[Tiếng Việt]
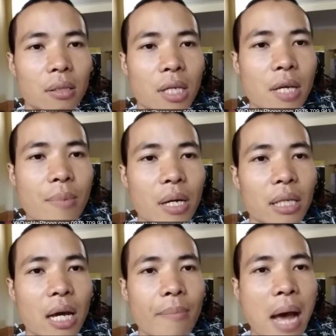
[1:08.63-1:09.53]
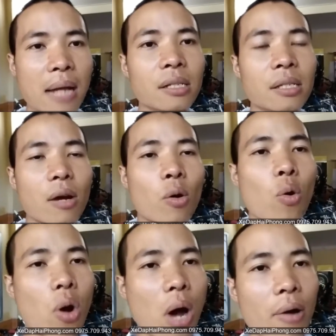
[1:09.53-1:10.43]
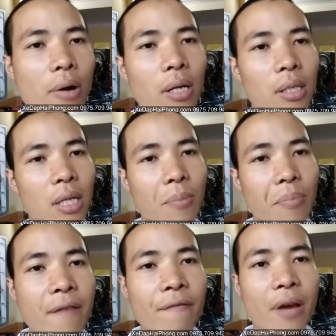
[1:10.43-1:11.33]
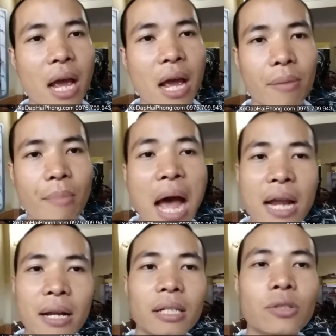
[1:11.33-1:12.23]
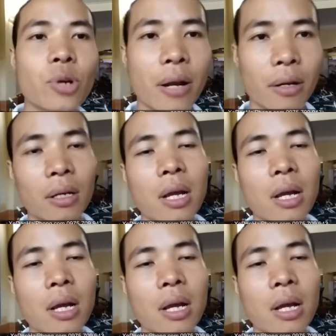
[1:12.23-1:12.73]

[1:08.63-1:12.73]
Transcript: khi mà người ta bán chiếc xe cũ đó hoặc người ta tập kết về bãi để người ta chuyển